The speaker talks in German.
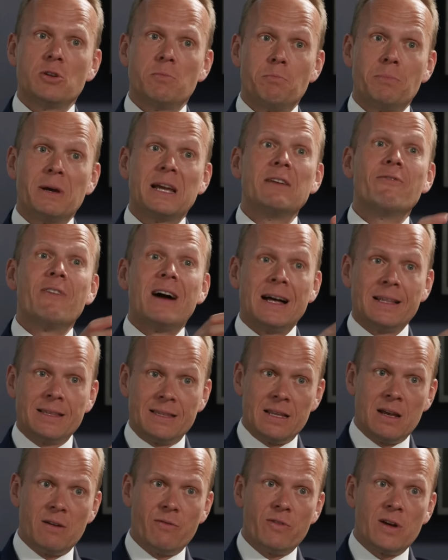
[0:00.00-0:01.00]

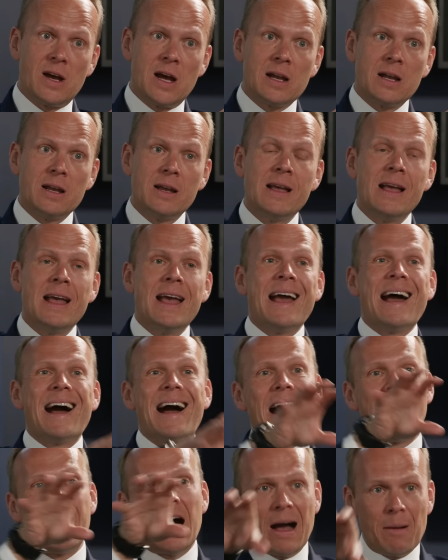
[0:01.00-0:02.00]
Privatnachfrage,
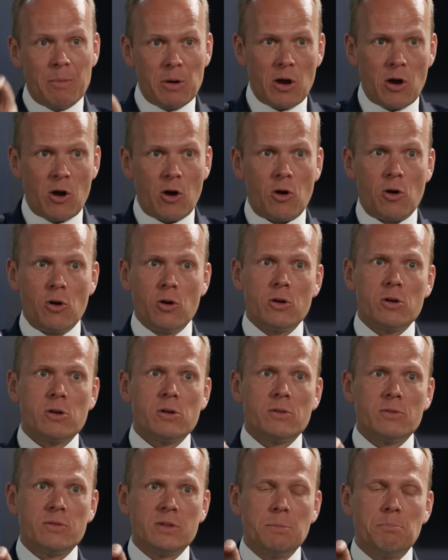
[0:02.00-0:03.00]
aber auch
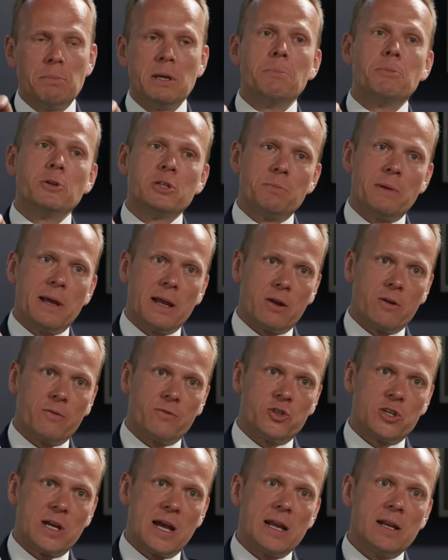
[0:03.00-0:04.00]
die People's Bank of
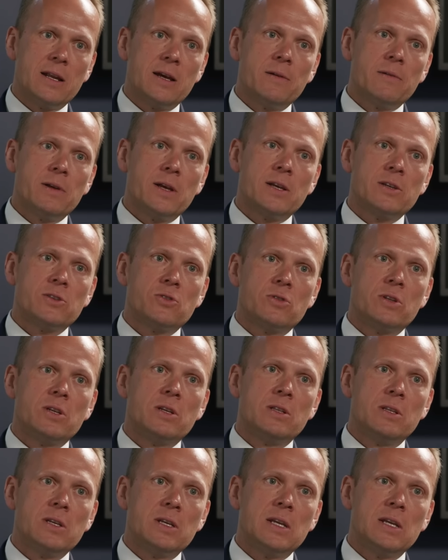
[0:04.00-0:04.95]
China, also die, die